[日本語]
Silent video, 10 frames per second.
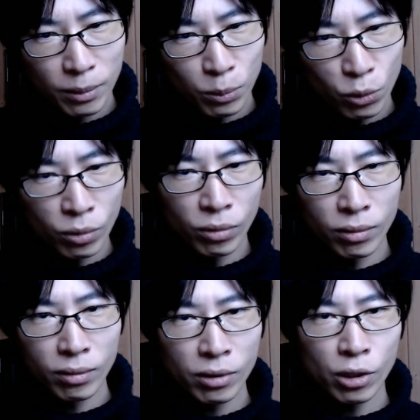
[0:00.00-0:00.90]
も
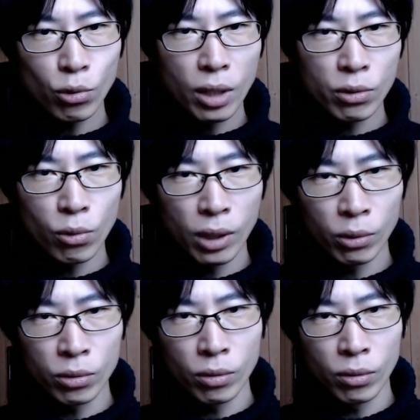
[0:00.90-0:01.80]
う白か黒か
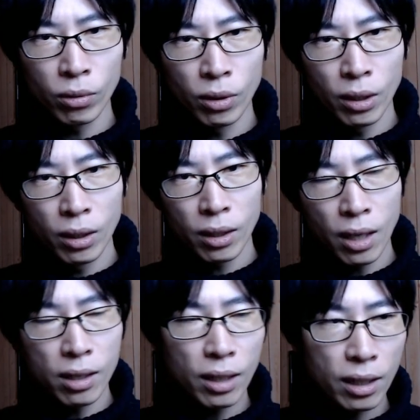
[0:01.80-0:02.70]
のその
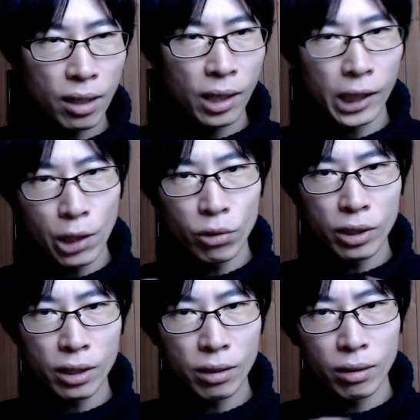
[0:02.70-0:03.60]
考えが偏り
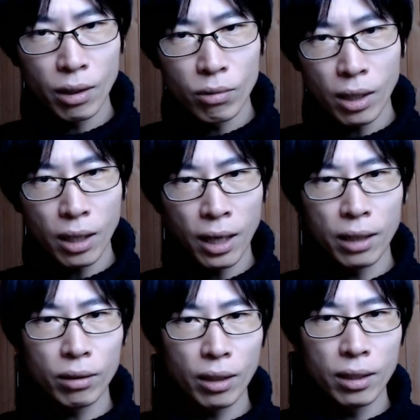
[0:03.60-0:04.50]
きってるから
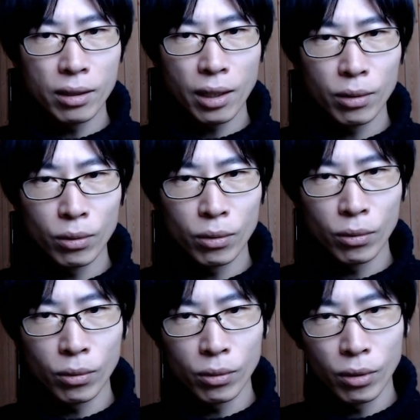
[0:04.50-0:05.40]
反対意見
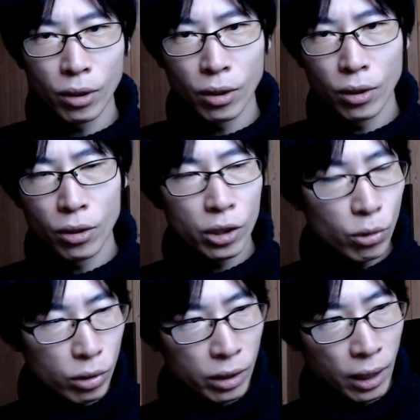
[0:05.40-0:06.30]
の
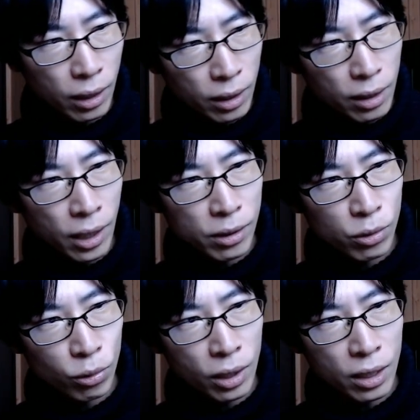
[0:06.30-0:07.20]
人にただただ感
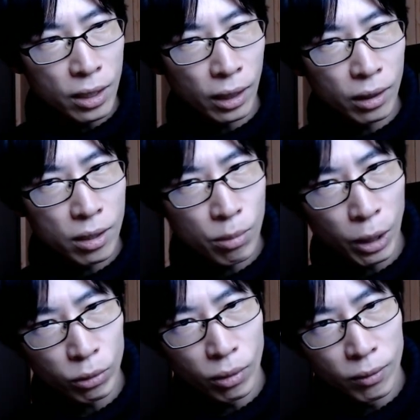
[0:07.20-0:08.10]
情的になってし
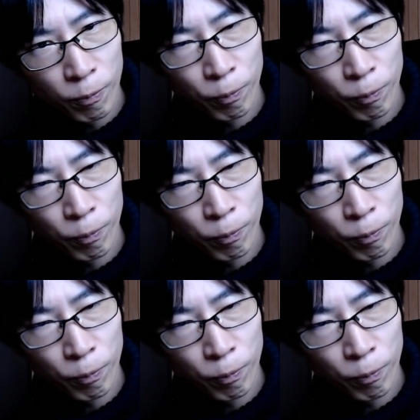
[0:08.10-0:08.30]
まうと